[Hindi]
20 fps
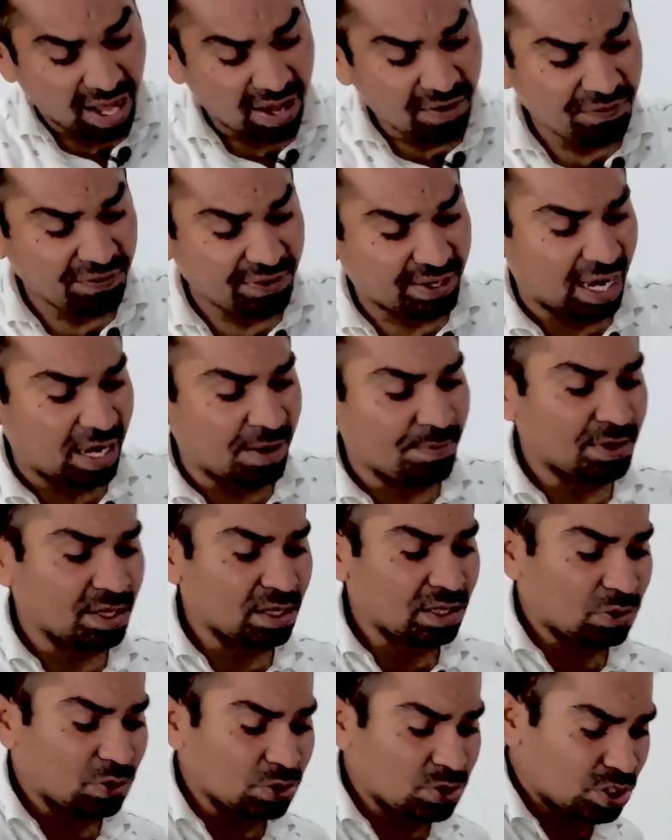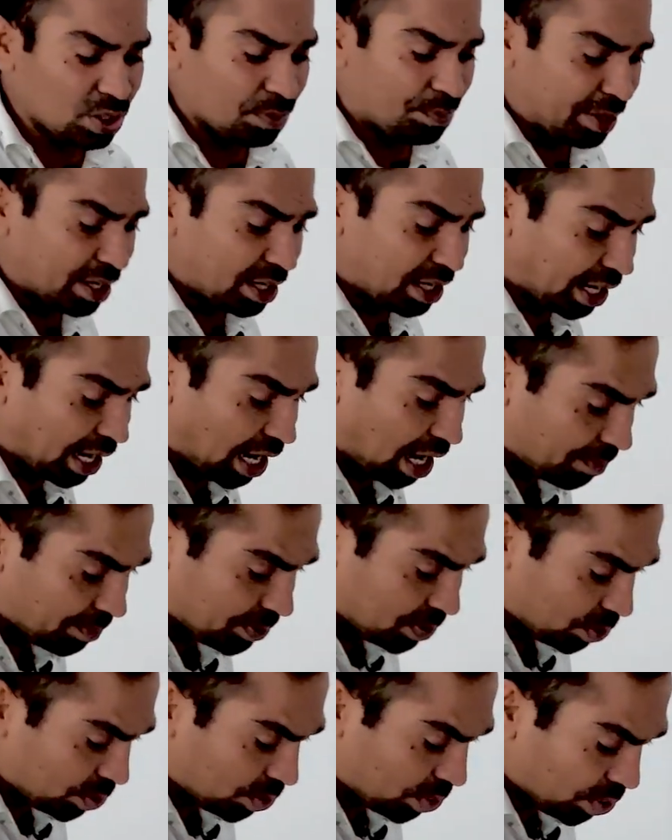लाइफ टाइम तक कुछ भी
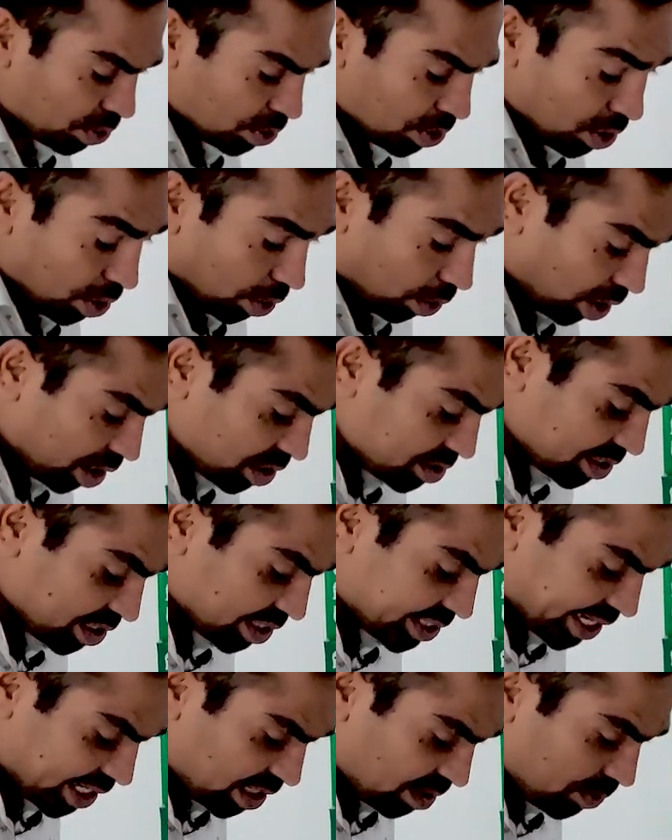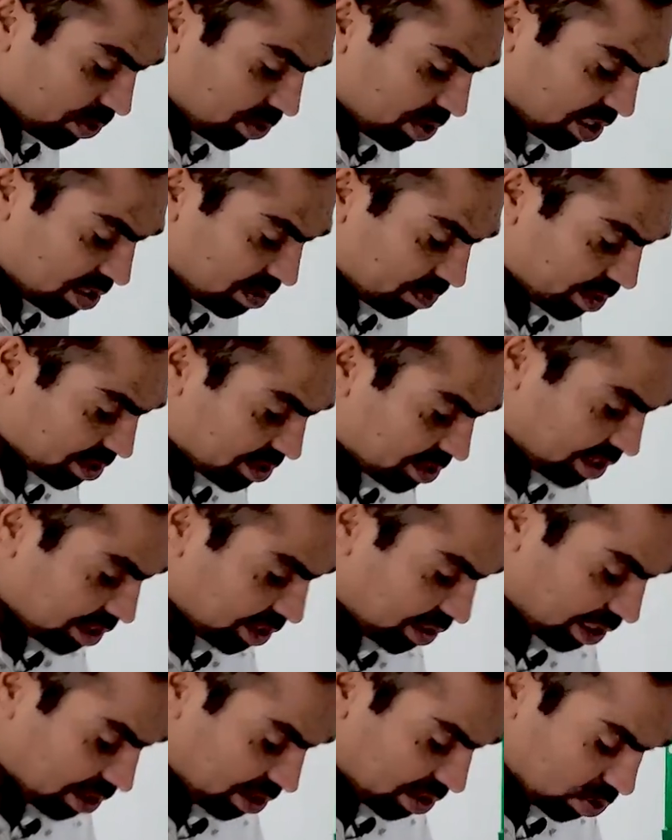खराब नहीं हो और जैसा कि मुझे इस
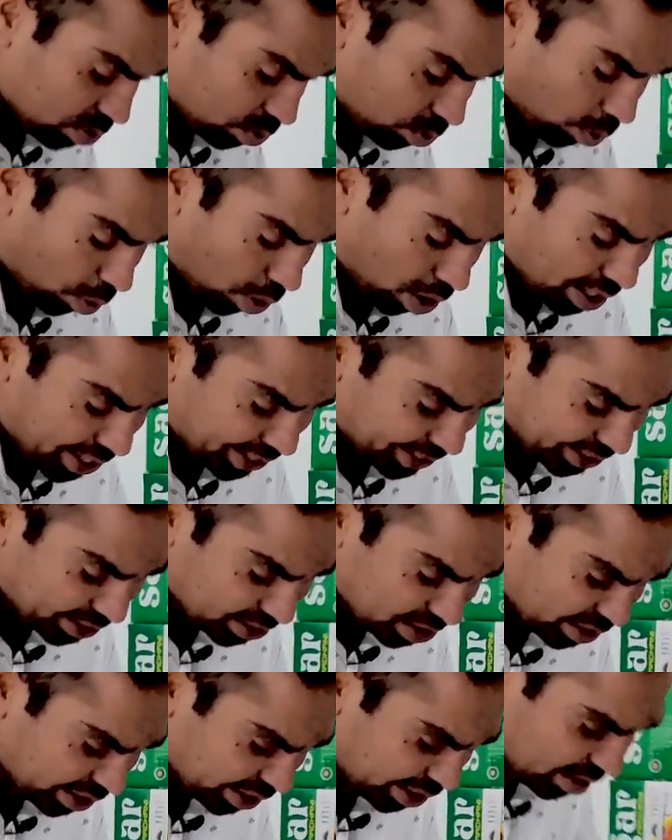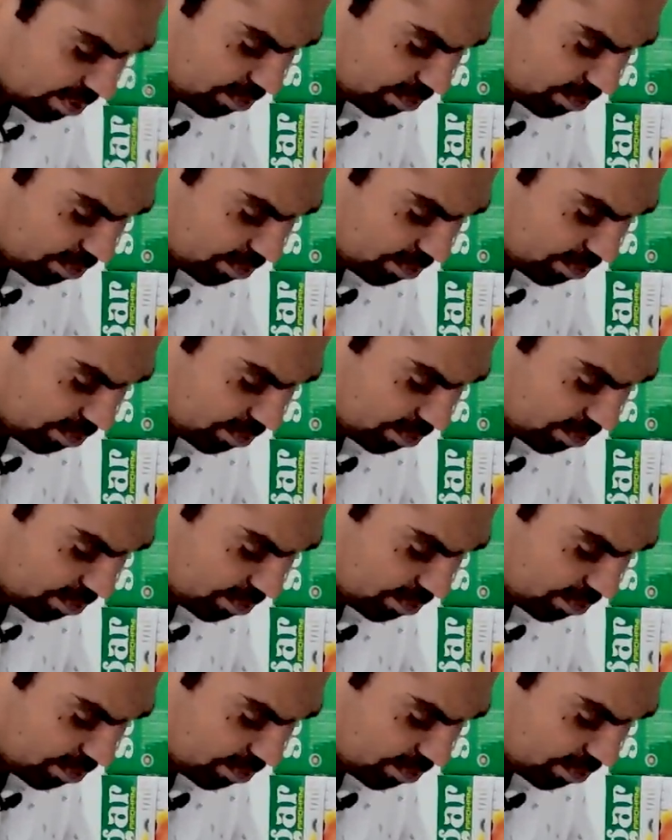मशीन के अंदर जो क्वालिटी दिख रही